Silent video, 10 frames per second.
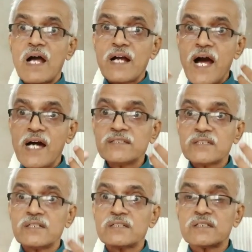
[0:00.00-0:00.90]

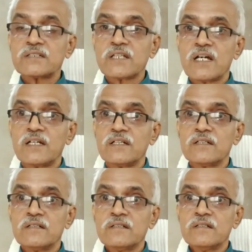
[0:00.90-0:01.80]
आघात कर सकता है
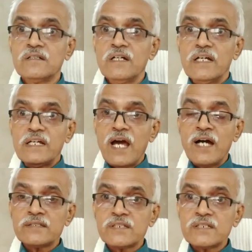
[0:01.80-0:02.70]

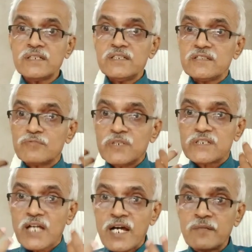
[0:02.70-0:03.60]
यहाँ तक कि
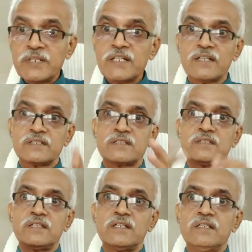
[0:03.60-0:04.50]
इसमें जान भी जा
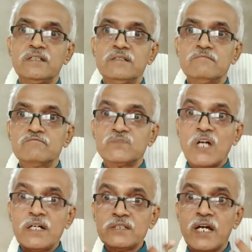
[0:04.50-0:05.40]
सकती है
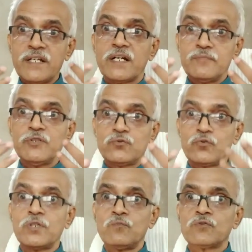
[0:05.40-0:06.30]
जान जाने का भी
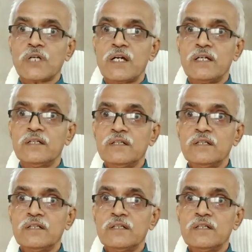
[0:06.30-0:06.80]
जोखिम होता है